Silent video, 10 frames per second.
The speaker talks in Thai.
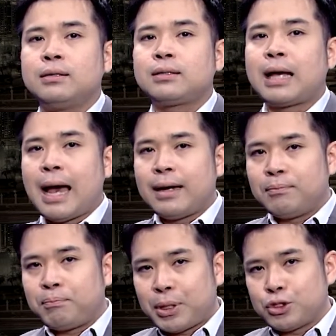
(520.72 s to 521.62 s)
การ
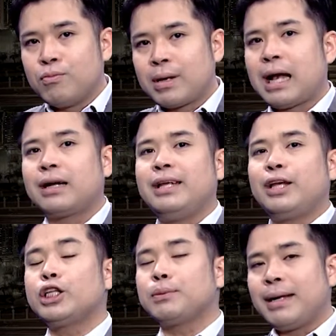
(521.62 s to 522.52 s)
ประชุมครั้งนี้
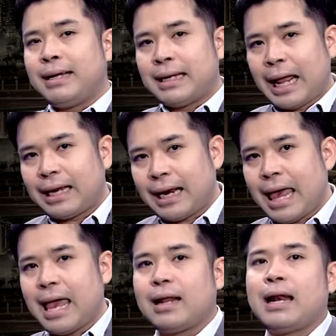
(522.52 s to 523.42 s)
ก็จะเป็นนัดแร
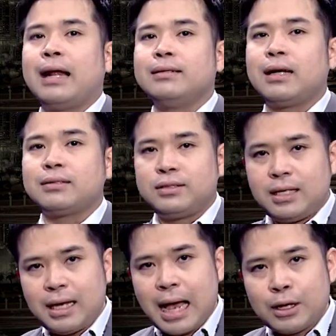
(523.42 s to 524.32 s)
กหลังจาก
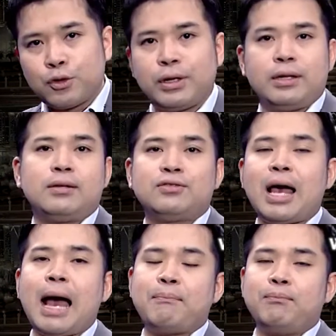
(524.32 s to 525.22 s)
ที่อังกฤษท
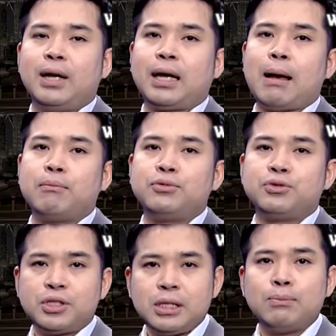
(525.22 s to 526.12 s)
ราบนะครับ
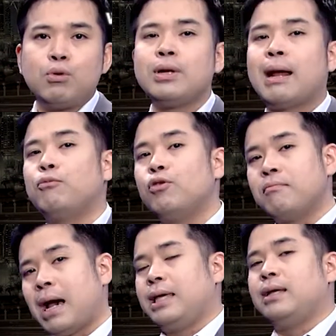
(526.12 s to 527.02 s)
ชื่อผู้นำคน
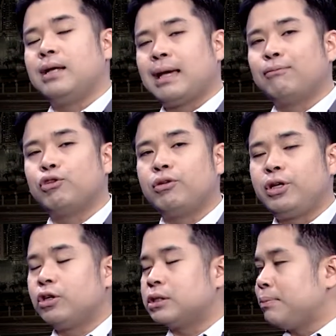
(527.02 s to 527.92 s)
ใหม่นะครับ ตรง
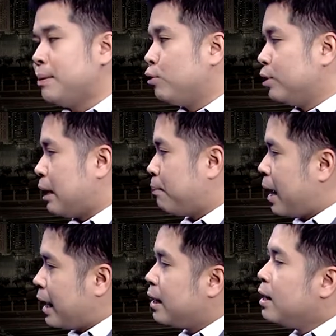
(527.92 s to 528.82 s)
นี้ก็จะเป็นผลทำ
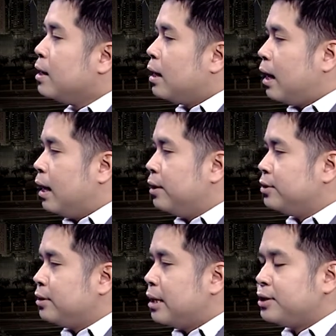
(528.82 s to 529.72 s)
ให้
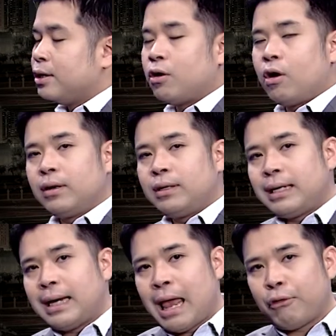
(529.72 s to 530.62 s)
ในเชิงของ
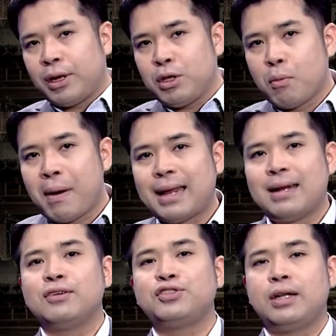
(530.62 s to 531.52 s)
แนวนโยบาย
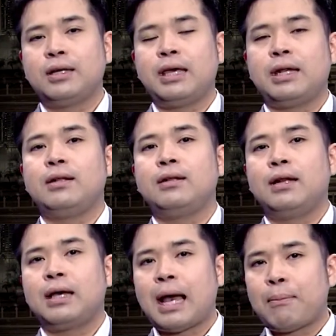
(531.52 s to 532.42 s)
ทางเศรษฐกิจ
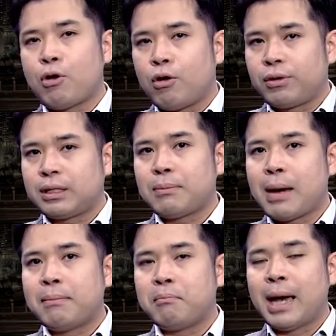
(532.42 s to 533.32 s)
นะครับ ของรัฐ
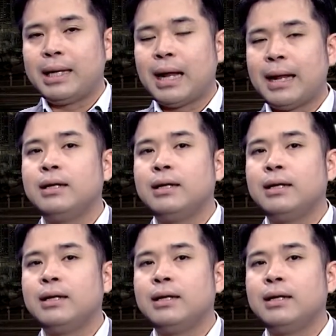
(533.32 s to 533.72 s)
บาลใหม่นั้น